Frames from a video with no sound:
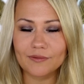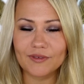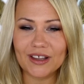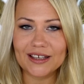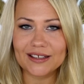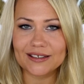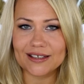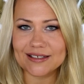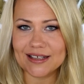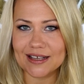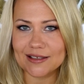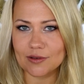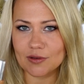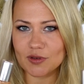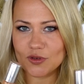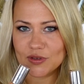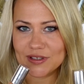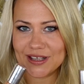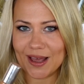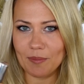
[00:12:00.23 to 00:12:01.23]
Wenn ich das also
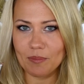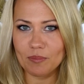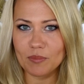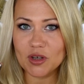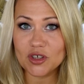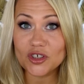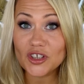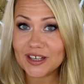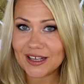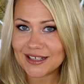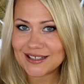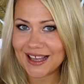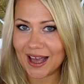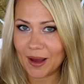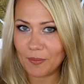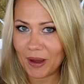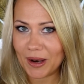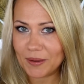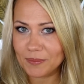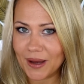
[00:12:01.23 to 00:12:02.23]
zusammenmische, das
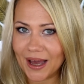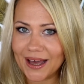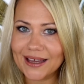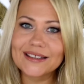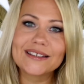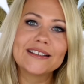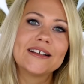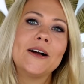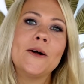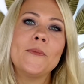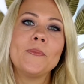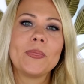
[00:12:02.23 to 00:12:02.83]
kann man machen.